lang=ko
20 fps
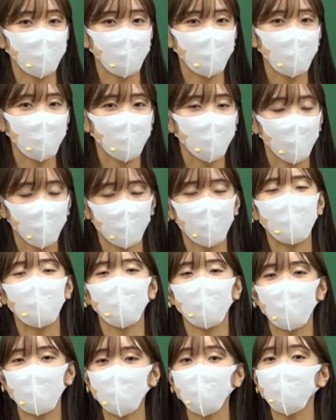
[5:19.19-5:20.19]
분들 꼭
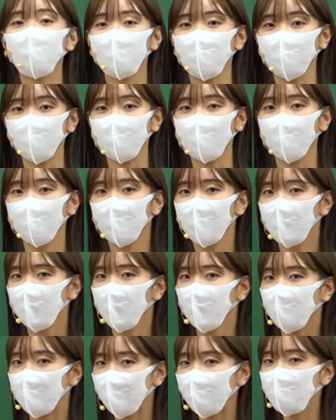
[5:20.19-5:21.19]
활용해 주시고요.
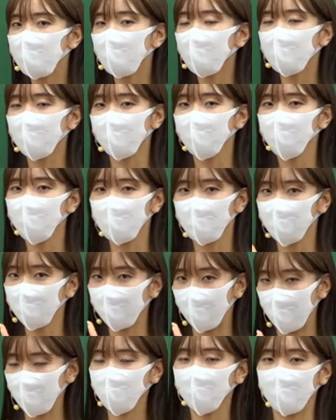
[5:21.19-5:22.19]
항상 강조, 지금
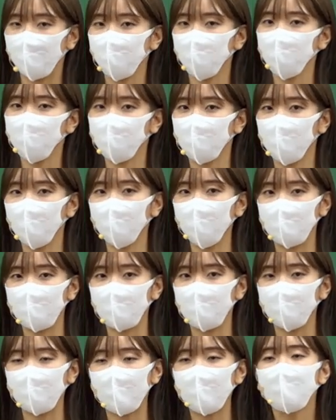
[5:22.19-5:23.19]
계속 강조 드리고
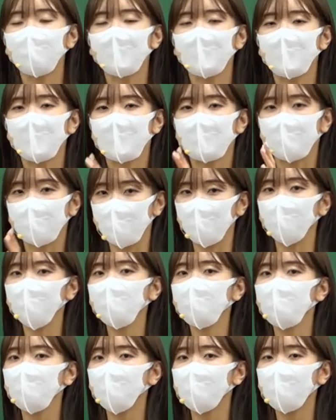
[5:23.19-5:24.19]
있지만
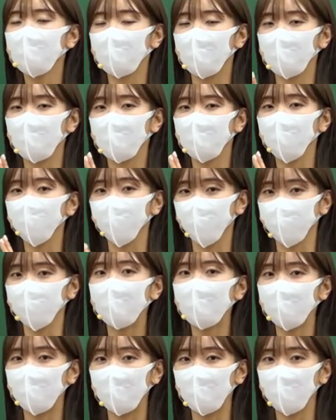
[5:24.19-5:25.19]
기본 심화 강의가
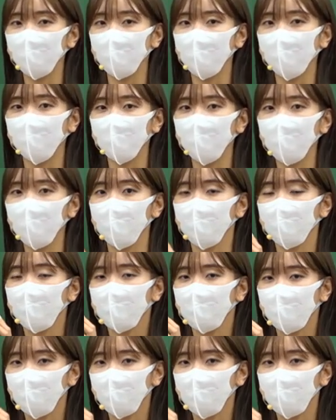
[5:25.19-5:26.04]
주가 되는 거고요.